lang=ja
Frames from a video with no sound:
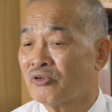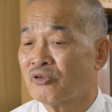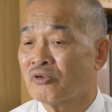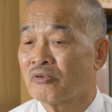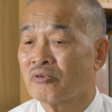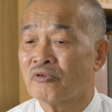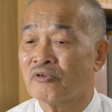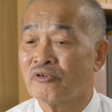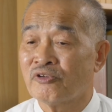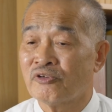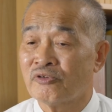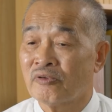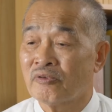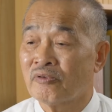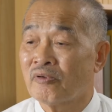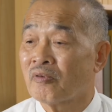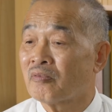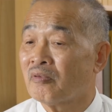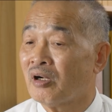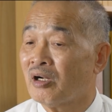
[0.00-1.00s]
のすごく
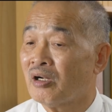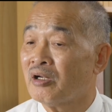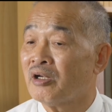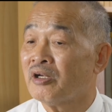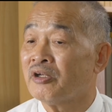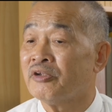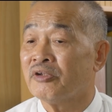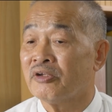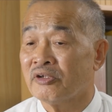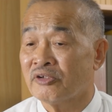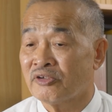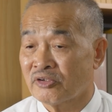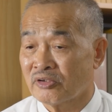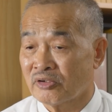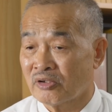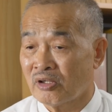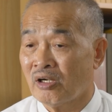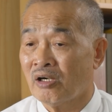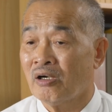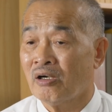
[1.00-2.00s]
鋭く速いんです
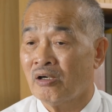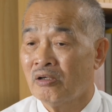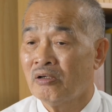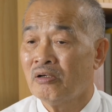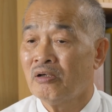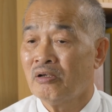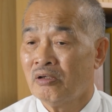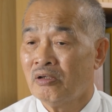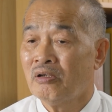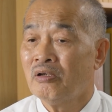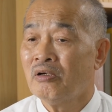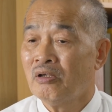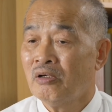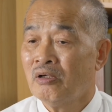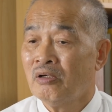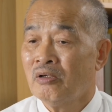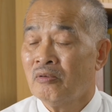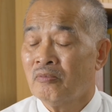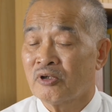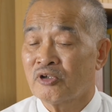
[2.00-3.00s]
が
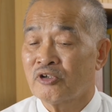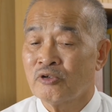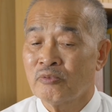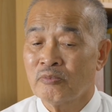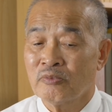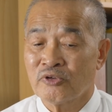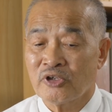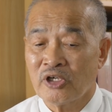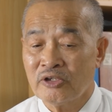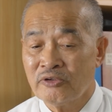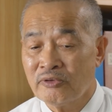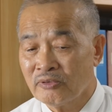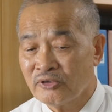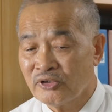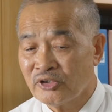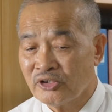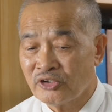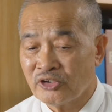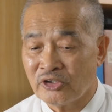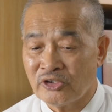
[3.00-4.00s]
私も斎藤
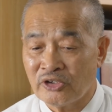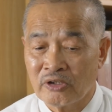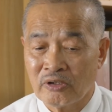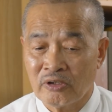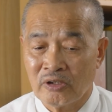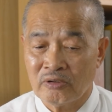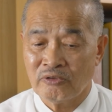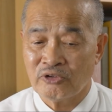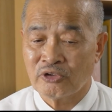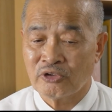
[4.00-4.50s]
先生に一回打